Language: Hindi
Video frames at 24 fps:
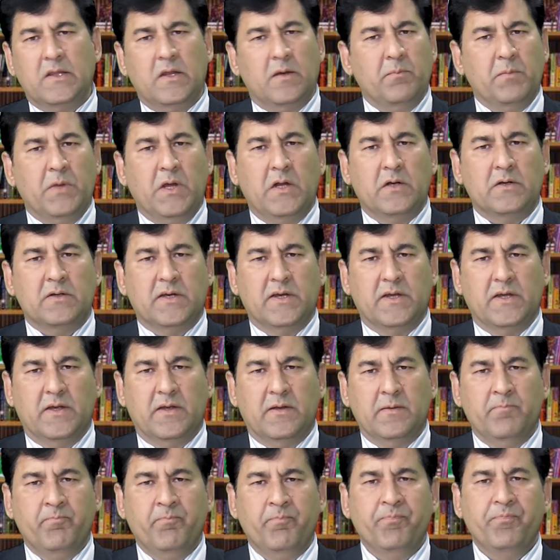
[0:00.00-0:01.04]
दरमियान रहे
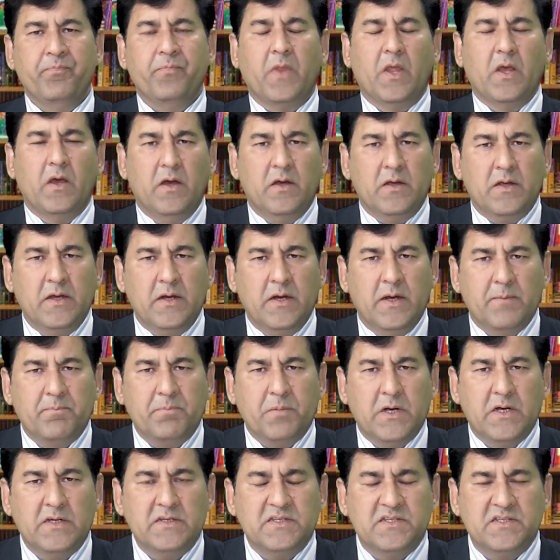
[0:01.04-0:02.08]
अगर
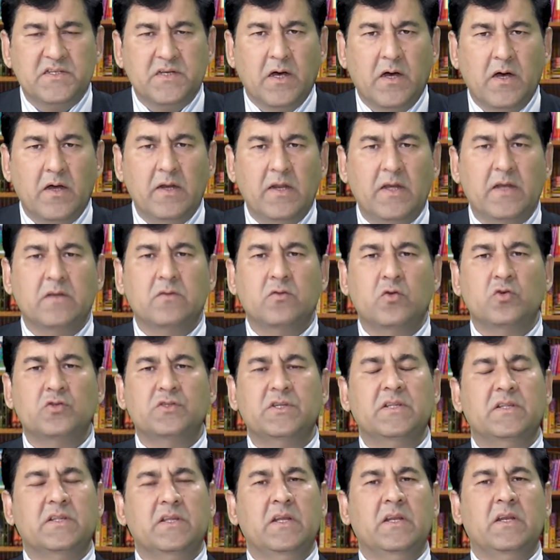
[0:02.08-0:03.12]
आपका साल एक दो से
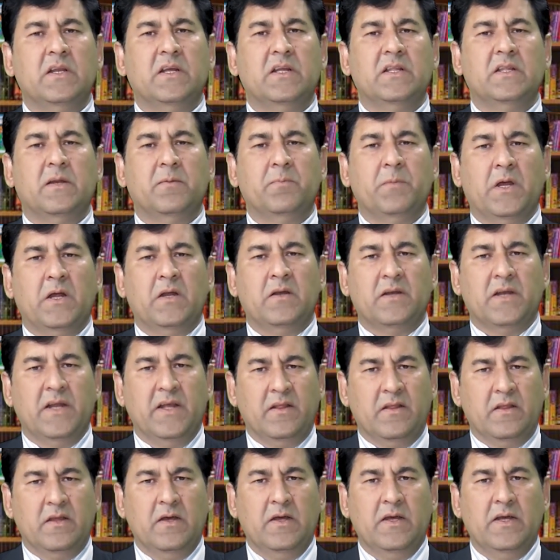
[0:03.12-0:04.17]
तीन के दरमियान
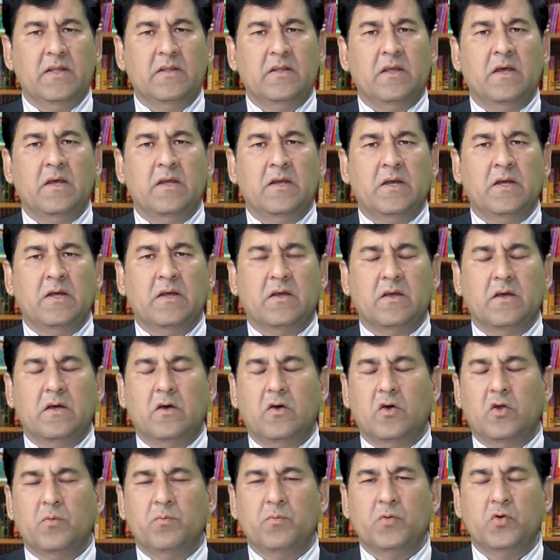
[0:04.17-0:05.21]
रहता है थायराइड का
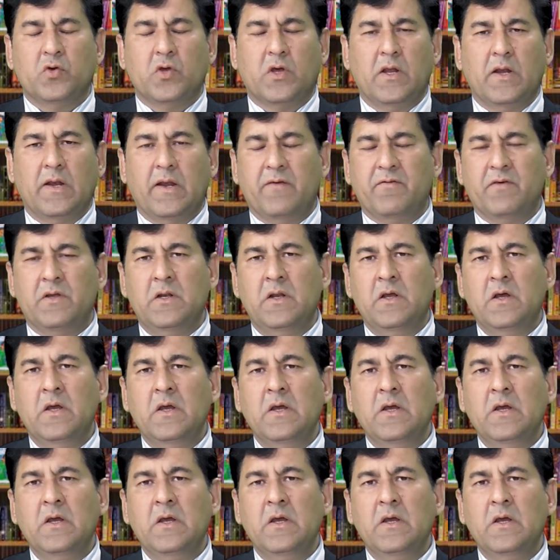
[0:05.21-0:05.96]
हार्मोन का लेवल